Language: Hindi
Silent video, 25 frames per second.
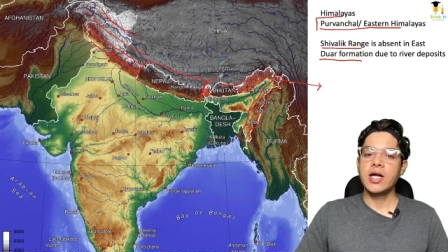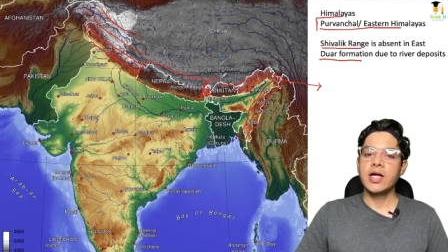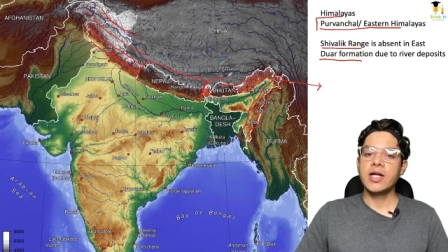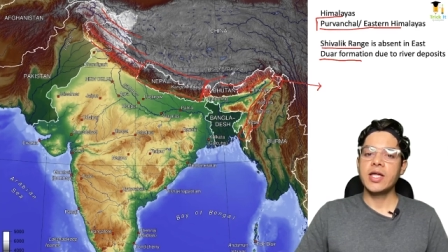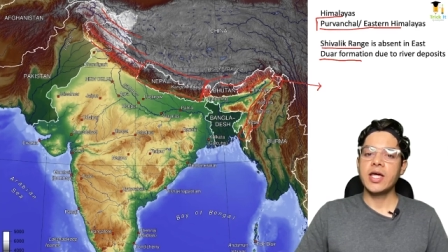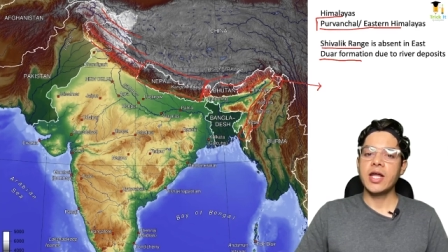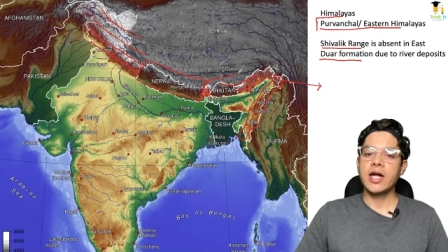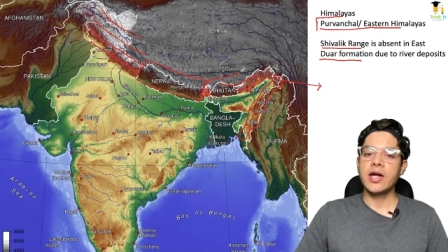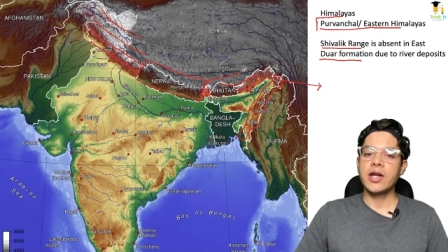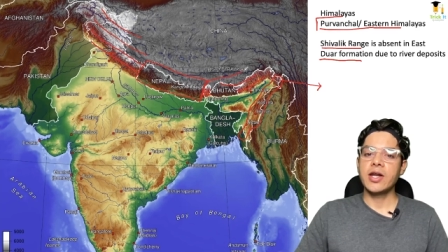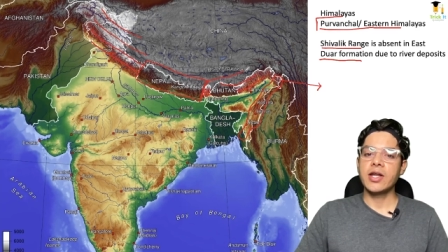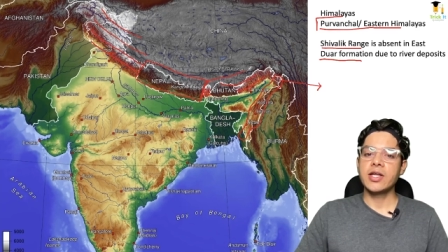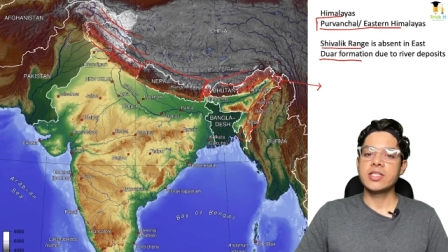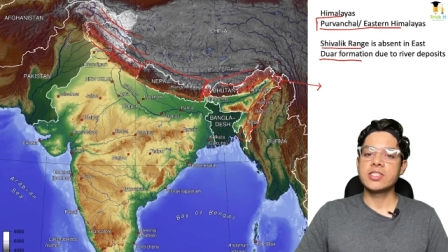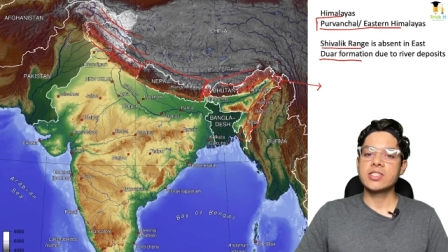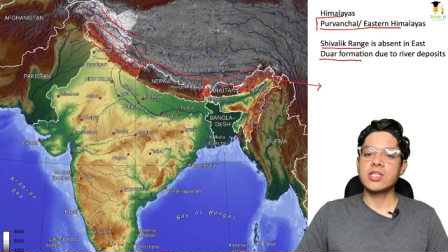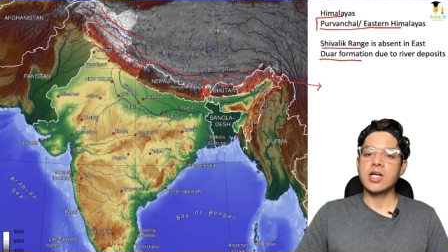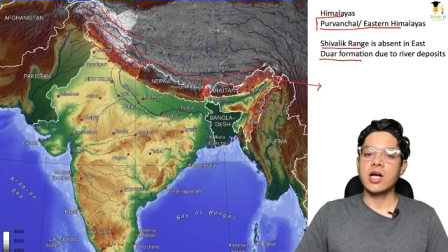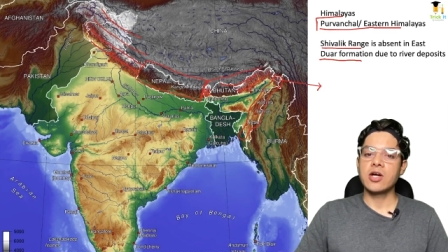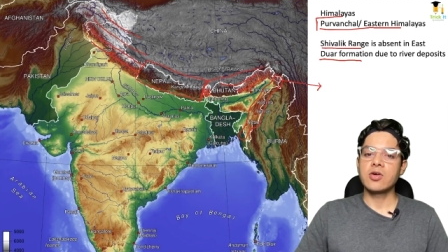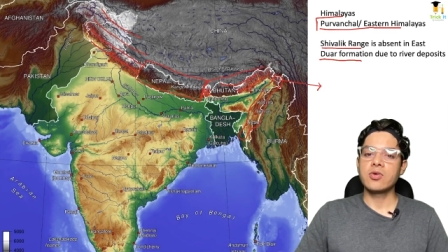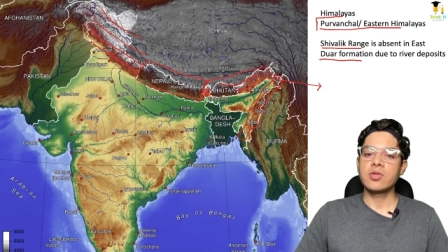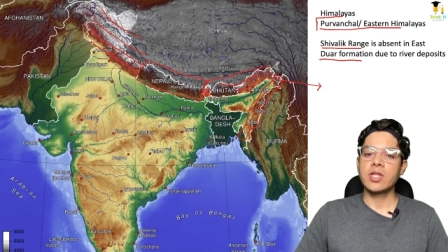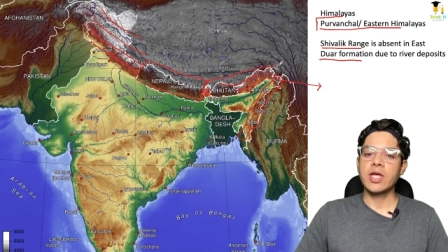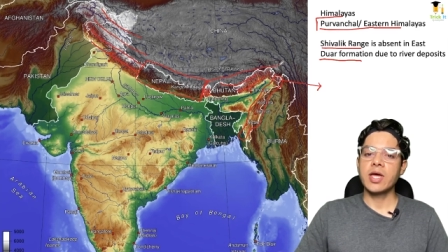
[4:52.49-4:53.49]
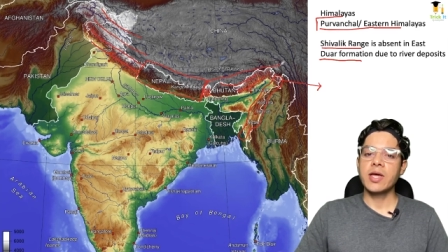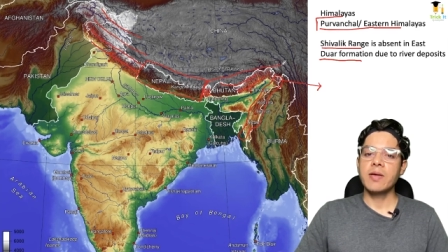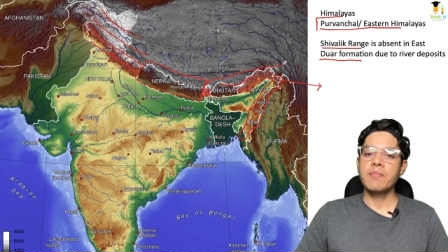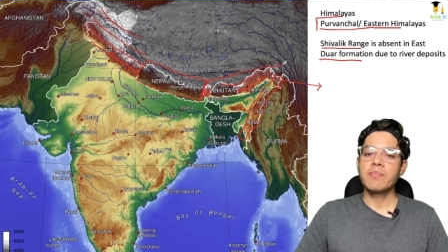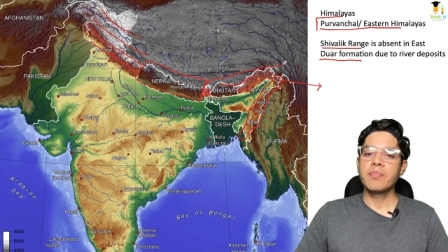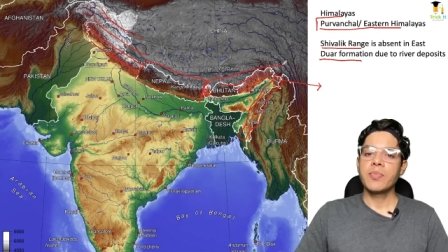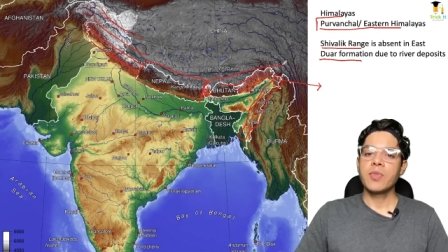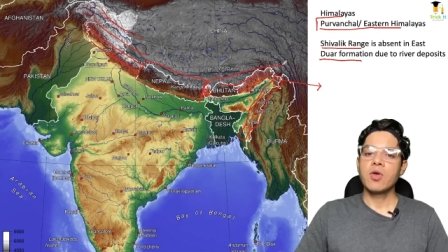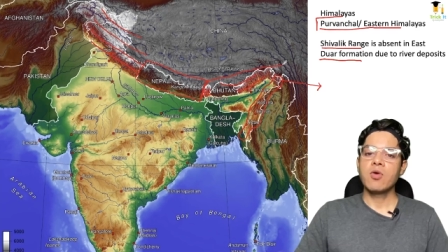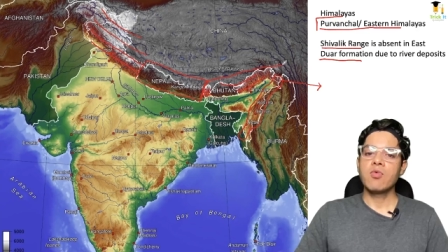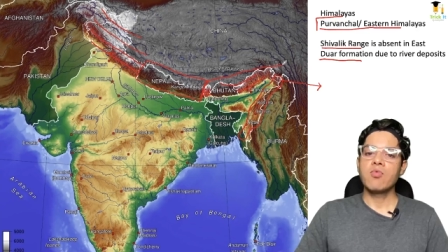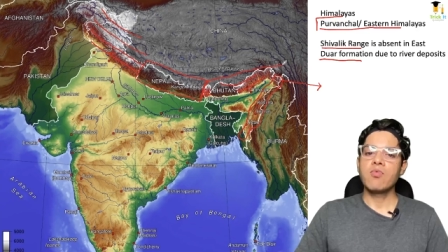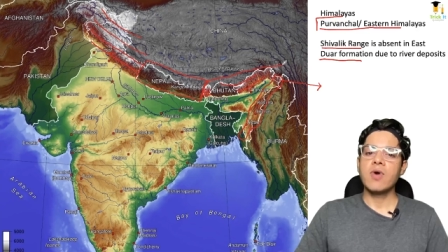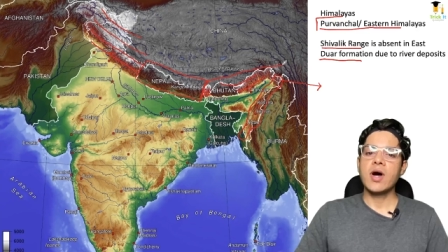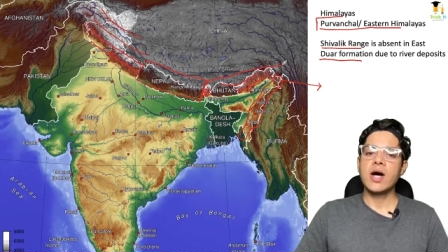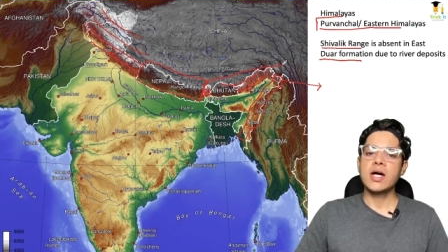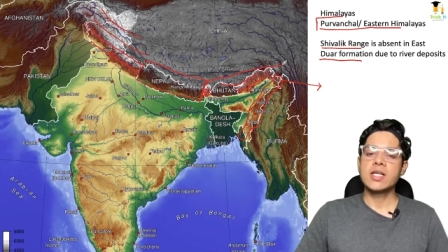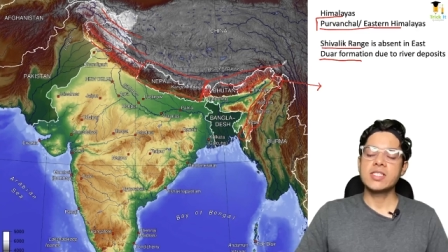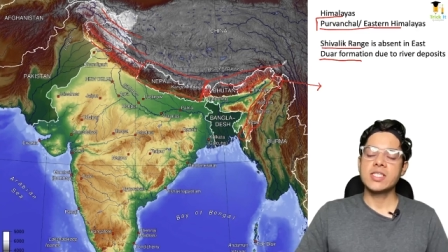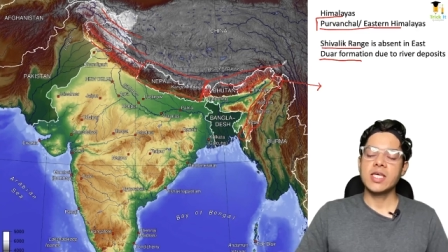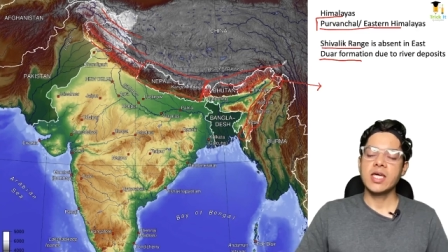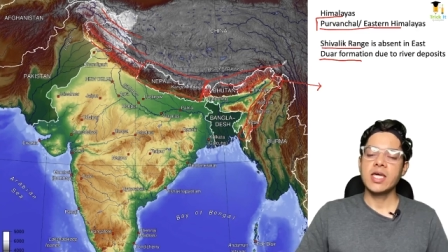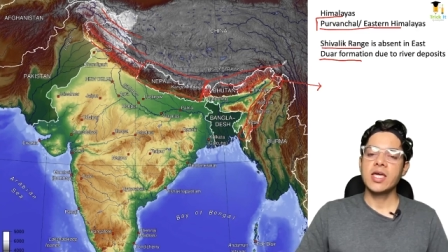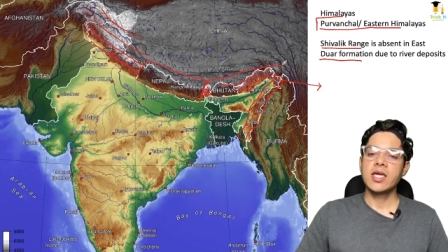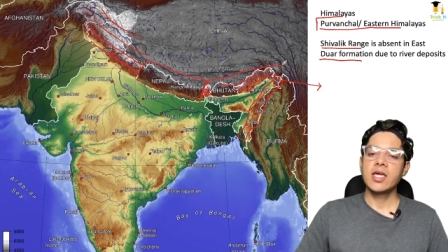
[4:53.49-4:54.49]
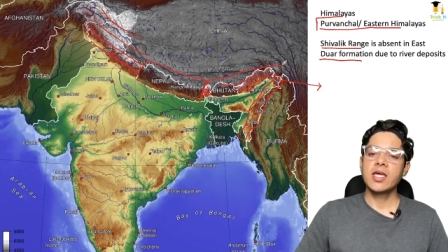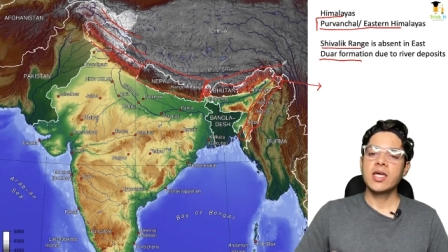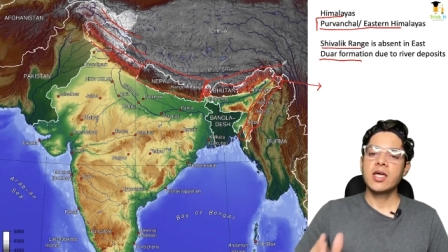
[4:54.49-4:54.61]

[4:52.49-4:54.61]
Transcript: टेरिटरी स्टार्ट होता है वहाँ से